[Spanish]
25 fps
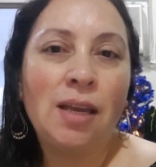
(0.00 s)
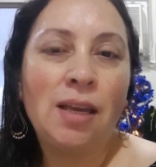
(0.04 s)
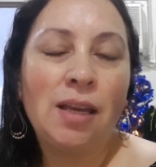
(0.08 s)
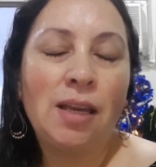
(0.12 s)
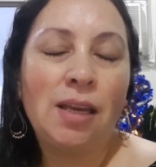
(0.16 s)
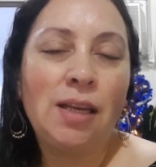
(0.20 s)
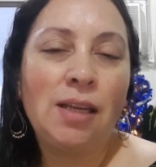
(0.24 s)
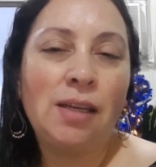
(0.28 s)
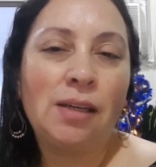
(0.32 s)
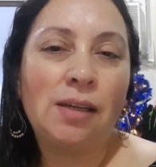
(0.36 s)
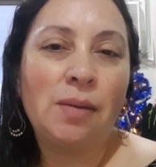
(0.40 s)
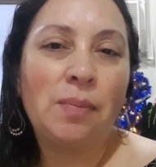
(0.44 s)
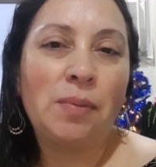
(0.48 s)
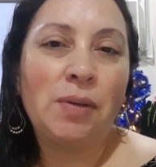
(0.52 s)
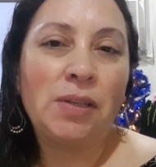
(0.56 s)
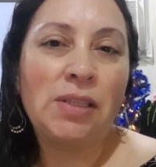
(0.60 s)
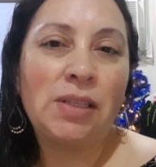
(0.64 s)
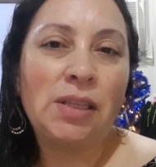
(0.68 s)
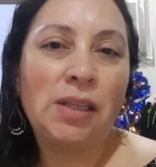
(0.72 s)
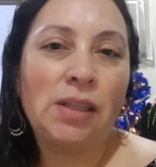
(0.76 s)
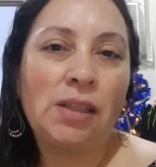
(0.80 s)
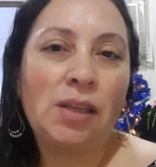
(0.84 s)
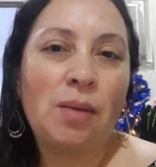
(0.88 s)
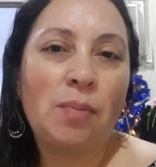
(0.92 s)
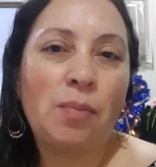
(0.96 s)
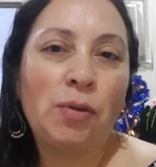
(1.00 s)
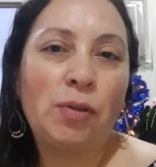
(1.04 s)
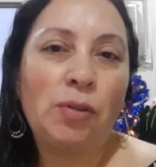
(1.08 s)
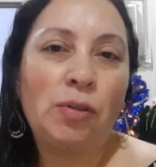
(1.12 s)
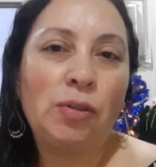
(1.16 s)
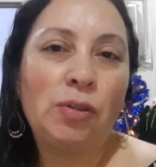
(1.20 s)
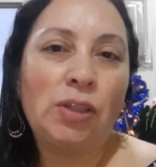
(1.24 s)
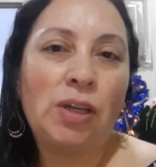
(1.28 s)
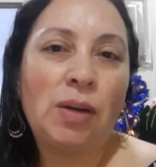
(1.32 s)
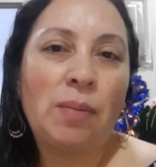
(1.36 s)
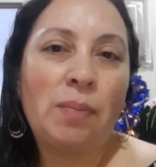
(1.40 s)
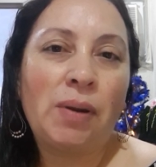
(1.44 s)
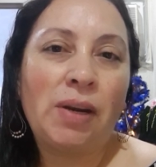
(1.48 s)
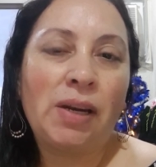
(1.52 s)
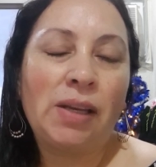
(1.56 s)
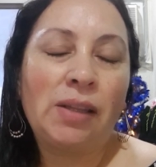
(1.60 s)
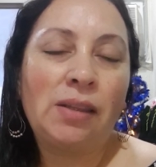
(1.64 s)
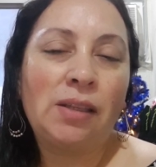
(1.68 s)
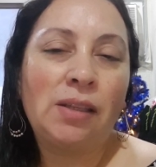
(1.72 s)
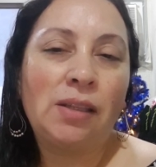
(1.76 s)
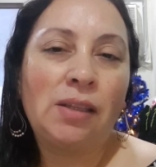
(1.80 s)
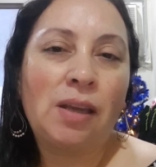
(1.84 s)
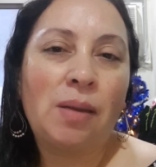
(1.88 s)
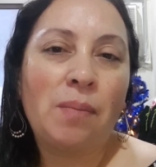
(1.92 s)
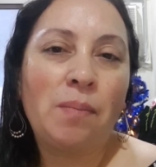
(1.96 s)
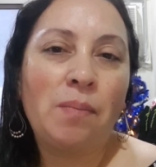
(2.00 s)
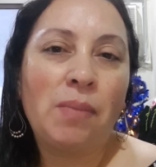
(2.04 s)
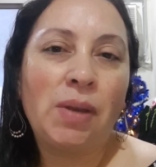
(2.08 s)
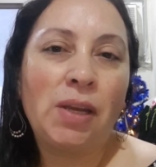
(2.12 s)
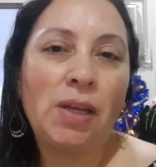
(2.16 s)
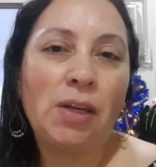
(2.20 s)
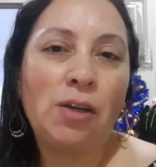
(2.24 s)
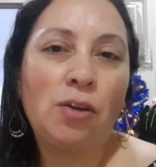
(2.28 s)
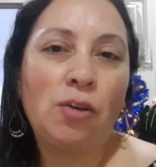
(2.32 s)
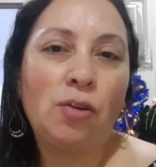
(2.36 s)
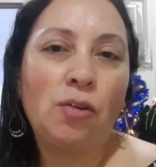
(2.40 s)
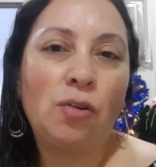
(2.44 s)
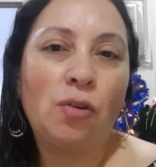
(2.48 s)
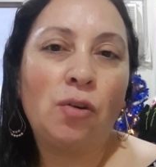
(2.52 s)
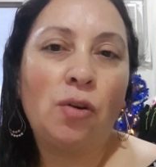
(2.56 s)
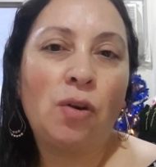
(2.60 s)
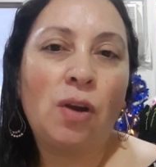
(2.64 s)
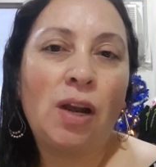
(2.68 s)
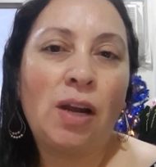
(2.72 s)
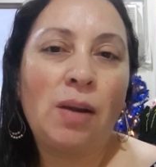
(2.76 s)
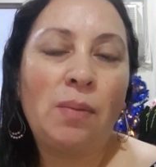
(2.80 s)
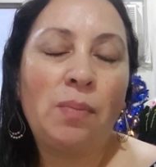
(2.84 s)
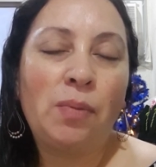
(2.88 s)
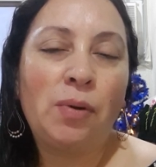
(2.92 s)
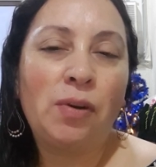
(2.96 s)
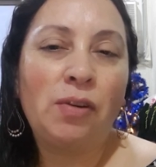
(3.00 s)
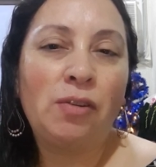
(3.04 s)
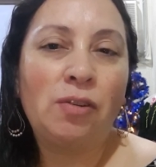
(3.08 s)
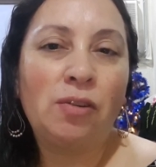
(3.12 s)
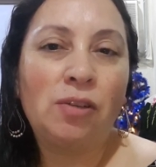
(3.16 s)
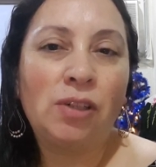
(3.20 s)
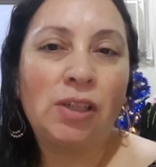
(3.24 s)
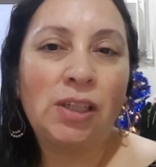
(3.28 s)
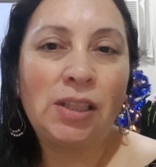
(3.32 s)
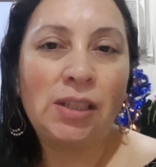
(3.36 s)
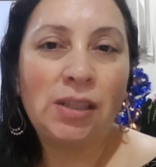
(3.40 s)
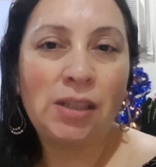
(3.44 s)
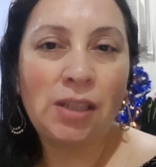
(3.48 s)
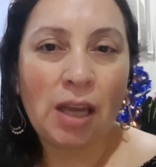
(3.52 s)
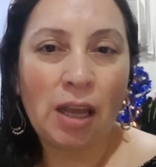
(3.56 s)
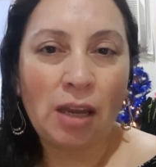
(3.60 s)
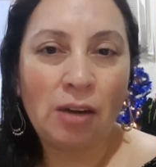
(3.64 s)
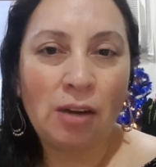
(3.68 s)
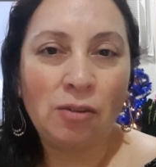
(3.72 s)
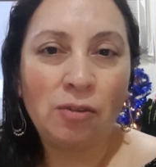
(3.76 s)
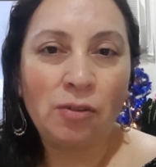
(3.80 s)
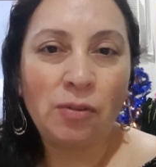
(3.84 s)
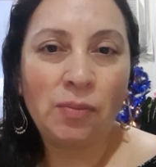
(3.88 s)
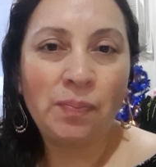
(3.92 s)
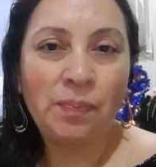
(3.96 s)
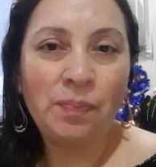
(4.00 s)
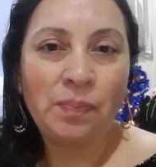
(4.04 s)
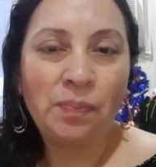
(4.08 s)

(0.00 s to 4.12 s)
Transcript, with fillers: y representa por otra parte también no al pueblo cristiano.